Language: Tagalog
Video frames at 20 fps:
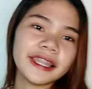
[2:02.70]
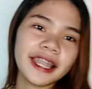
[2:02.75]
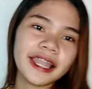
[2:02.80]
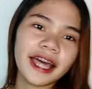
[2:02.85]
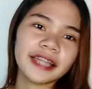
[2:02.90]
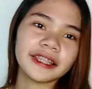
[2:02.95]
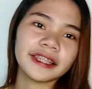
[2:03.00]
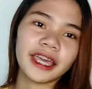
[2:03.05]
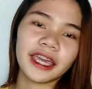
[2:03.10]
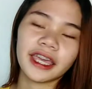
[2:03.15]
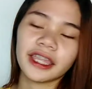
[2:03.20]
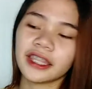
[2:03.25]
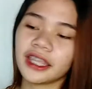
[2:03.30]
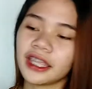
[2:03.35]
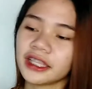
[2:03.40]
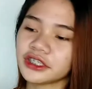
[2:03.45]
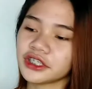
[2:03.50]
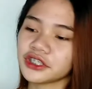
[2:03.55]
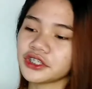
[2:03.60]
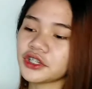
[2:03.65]
na natin
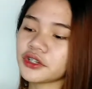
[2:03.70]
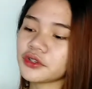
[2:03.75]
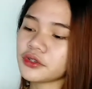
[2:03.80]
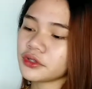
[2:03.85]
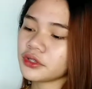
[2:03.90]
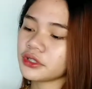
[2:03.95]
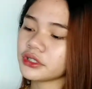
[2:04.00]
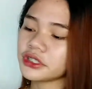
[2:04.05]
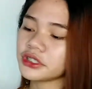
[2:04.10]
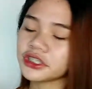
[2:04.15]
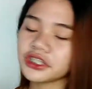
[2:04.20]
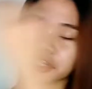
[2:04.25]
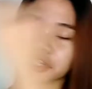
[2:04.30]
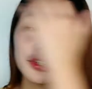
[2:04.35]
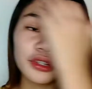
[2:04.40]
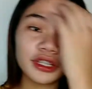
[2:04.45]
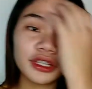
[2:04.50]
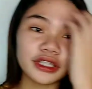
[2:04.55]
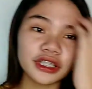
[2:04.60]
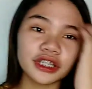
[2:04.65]
and share ko, share
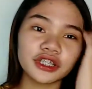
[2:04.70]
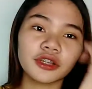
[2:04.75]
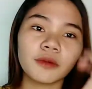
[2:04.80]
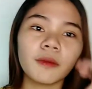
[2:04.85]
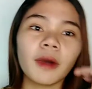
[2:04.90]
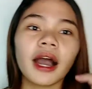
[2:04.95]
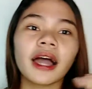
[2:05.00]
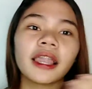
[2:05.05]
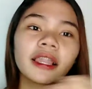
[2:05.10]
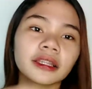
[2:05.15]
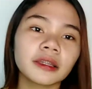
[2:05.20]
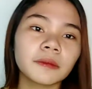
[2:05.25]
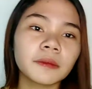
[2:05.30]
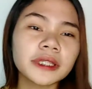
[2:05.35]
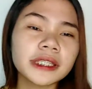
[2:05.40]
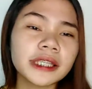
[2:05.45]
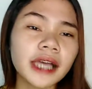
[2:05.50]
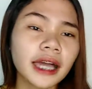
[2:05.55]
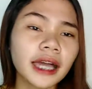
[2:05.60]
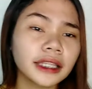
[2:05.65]
ko lang sa inyo. Baka lang naman
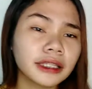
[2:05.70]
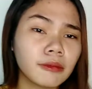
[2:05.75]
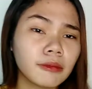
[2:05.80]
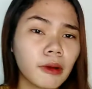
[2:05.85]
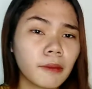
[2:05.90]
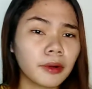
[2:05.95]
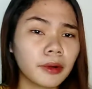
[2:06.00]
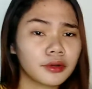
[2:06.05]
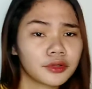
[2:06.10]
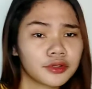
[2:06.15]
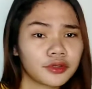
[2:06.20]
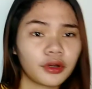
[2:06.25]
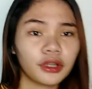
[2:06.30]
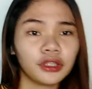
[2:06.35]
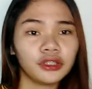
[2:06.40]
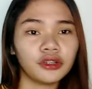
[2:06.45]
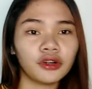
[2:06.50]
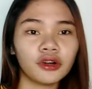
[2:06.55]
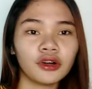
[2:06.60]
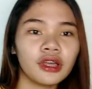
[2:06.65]
sakali ba magustuhan
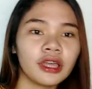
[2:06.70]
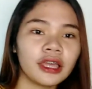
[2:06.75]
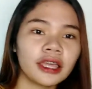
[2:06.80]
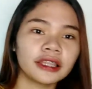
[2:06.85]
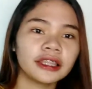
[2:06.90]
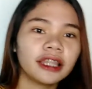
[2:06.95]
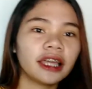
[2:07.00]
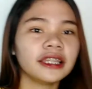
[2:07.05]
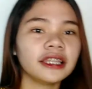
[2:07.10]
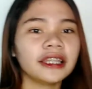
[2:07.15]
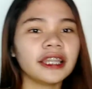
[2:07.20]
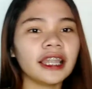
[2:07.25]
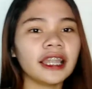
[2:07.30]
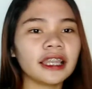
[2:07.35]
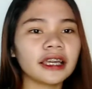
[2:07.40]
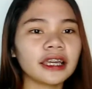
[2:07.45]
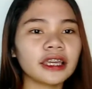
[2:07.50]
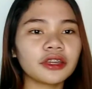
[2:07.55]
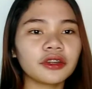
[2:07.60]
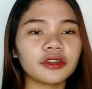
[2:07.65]
nyo. Then,
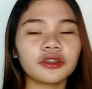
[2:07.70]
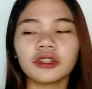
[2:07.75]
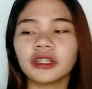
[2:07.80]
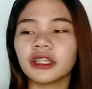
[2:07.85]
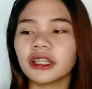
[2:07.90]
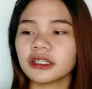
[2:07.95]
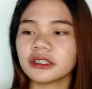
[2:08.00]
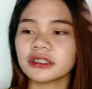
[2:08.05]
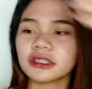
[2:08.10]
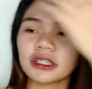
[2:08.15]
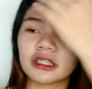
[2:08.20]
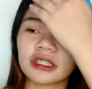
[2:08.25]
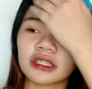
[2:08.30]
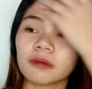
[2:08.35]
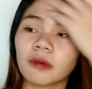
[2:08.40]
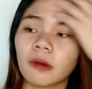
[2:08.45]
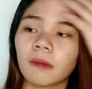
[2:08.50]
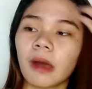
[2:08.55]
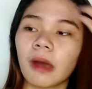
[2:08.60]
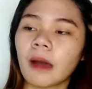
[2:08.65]
ilalagay ko yung link dun sa
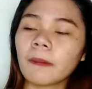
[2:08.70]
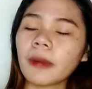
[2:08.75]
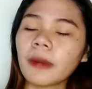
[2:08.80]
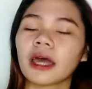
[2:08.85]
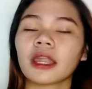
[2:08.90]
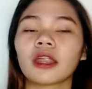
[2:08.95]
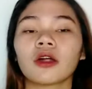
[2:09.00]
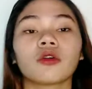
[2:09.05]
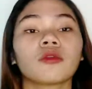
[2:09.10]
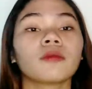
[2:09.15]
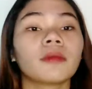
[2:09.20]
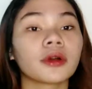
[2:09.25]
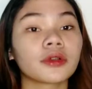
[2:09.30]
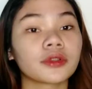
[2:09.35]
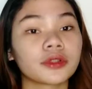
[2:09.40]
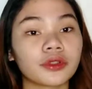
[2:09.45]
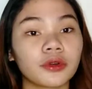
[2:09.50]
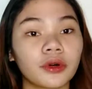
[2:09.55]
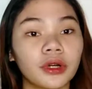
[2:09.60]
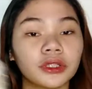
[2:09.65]
baba para kung
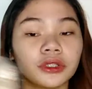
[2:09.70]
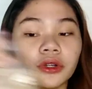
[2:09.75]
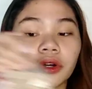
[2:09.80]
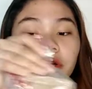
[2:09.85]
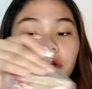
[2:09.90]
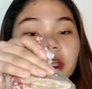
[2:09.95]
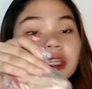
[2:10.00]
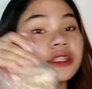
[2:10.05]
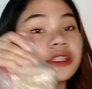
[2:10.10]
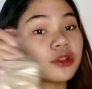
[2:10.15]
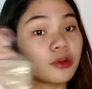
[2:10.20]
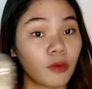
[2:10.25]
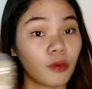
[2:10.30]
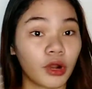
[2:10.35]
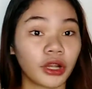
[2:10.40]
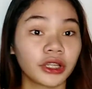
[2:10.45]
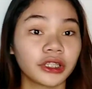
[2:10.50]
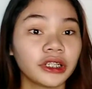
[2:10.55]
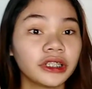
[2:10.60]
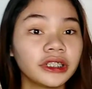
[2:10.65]
magustuhan nyo is
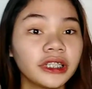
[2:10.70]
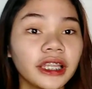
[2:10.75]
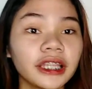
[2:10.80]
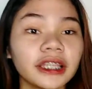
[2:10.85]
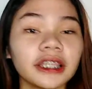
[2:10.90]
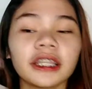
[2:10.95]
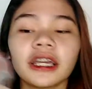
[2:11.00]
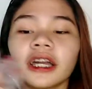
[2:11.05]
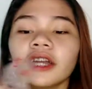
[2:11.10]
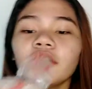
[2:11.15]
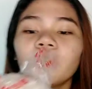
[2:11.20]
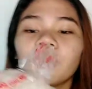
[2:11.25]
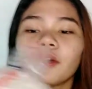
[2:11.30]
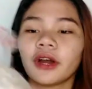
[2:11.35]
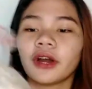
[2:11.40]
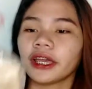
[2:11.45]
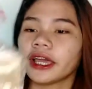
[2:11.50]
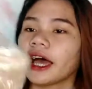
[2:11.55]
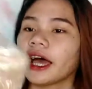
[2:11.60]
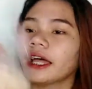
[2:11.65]
umorder na rin kayo.
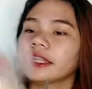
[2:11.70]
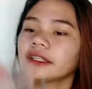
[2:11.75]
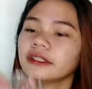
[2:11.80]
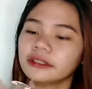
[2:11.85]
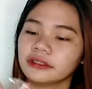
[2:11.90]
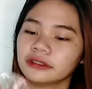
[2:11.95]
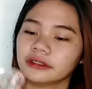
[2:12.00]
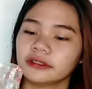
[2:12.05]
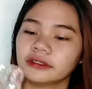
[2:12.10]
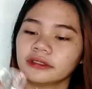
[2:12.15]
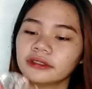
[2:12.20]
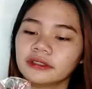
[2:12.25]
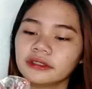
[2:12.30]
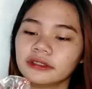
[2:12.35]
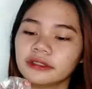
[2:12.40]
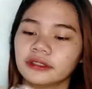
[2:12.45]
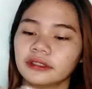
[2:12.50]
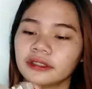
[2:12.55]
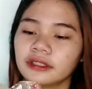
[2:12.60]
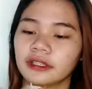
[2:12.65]
Ayan.
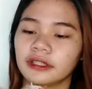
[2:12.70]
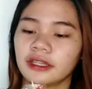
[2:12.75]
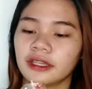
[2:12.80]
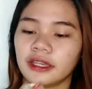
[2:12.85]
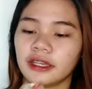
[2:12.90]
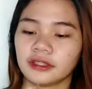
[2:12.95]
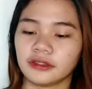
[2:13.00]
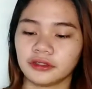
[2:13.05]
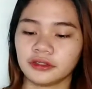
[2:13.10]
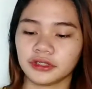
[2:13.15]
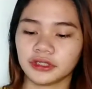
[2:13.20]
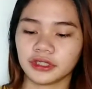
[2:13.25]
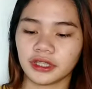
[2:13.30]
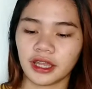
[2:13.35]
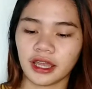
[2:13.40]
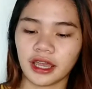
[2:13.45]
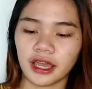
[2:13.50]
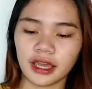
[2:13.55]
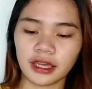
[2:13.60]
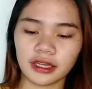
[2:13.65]
Ito
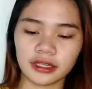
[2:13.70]
siya.